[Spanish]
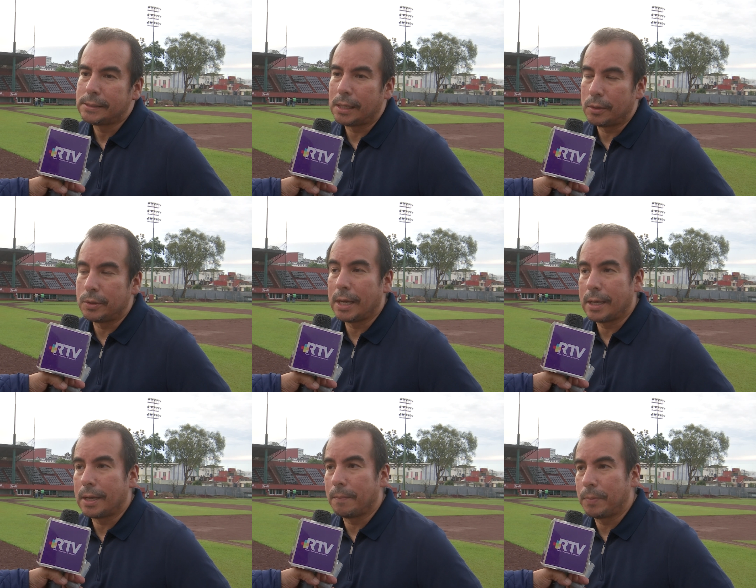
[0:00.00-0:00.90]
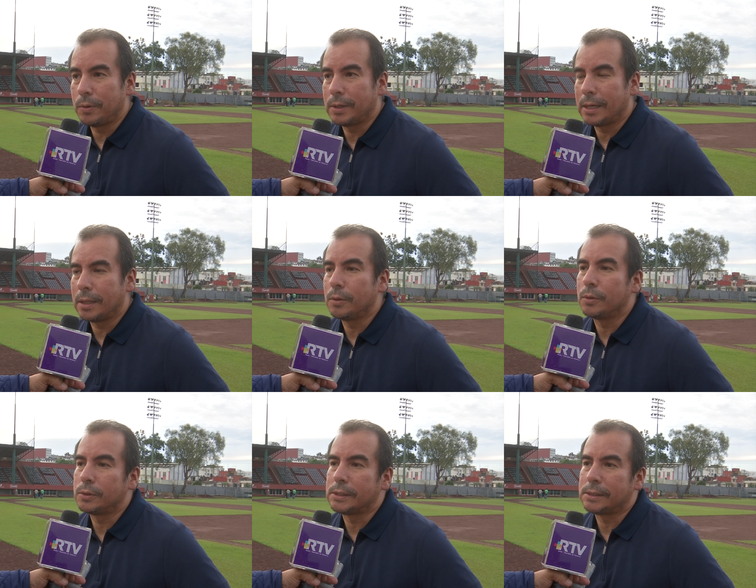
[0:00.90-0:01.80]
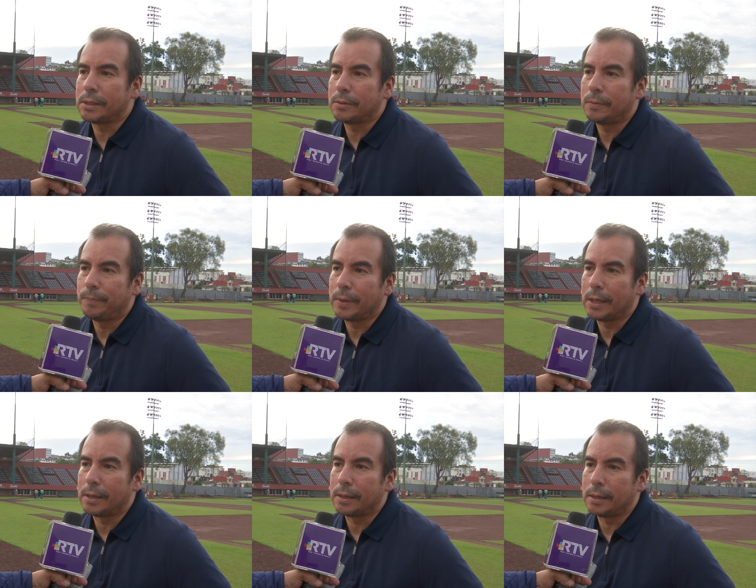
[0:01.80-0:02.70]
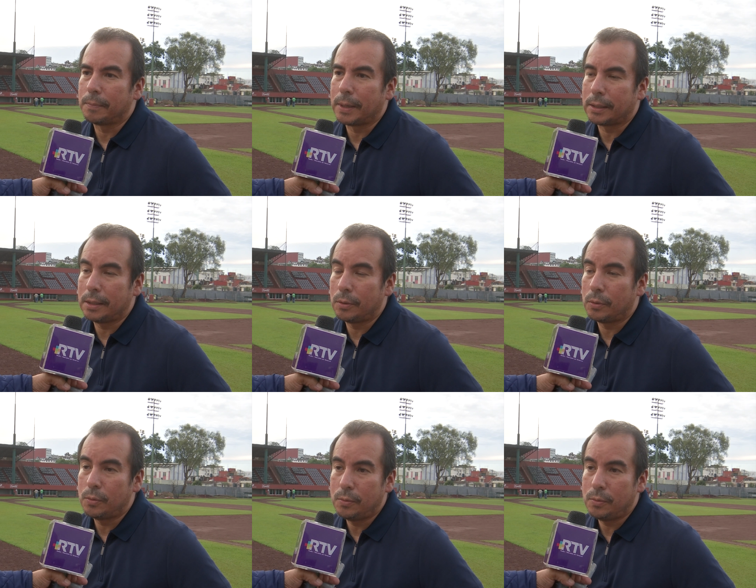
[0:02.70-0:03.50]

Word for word: Salió Yaqui campeón ganando 2 a 0 el, el partido.